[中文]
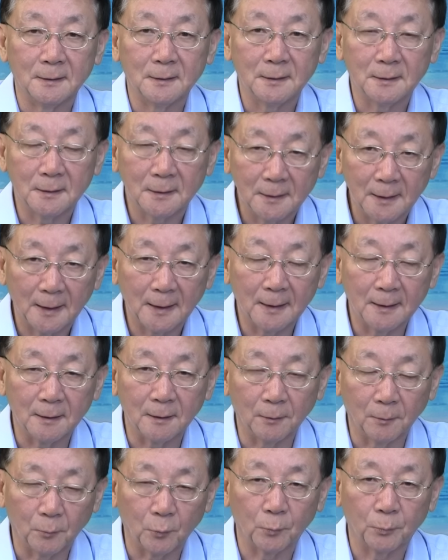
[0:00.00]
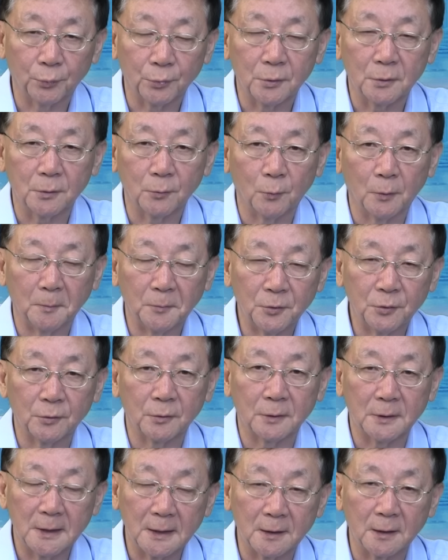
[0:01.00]
今天不是我们
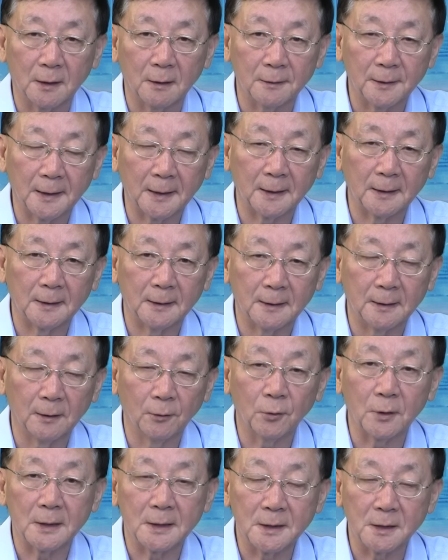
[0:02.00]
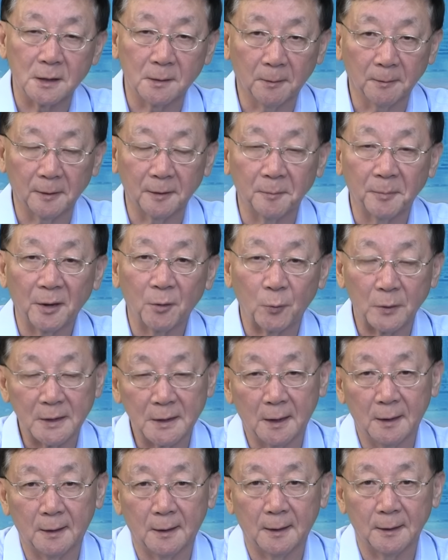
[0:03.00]
就介绍那个《洛杉矶时报》一篇文
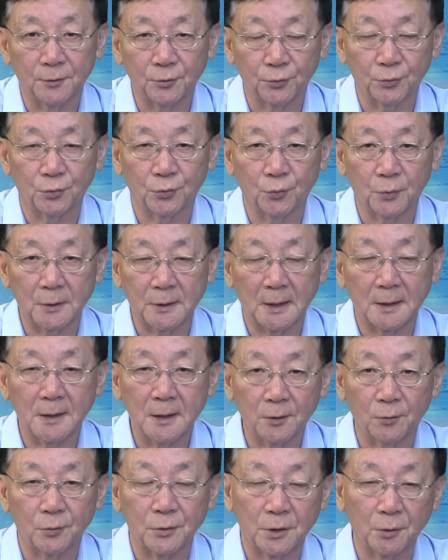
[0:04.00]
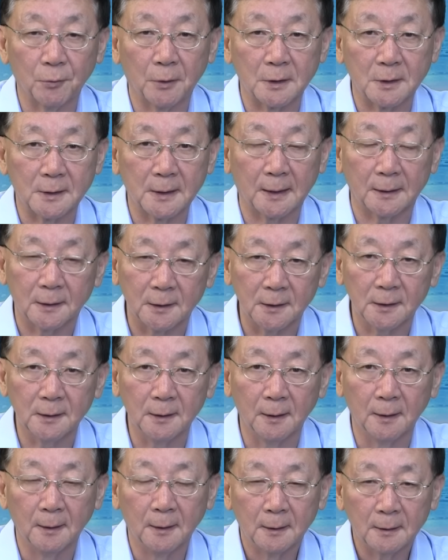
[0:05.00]
章啊，就是说在这种情况之下，第一，